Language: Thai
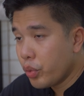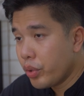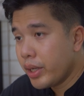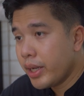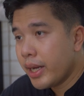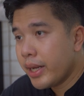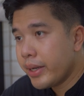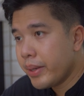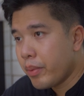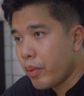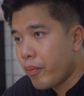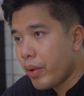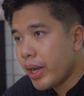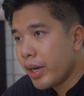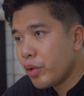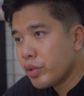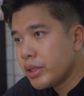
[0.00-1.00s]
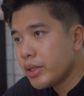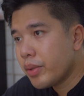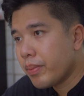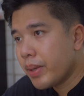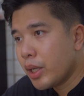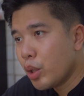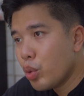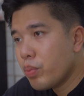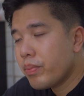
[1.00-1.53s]
ตัวเนื้อเนี่ยผมว่ารู้สึกมั
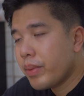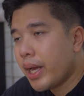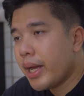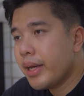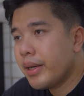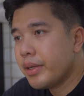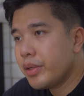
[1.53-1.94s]
นนุ่มนะ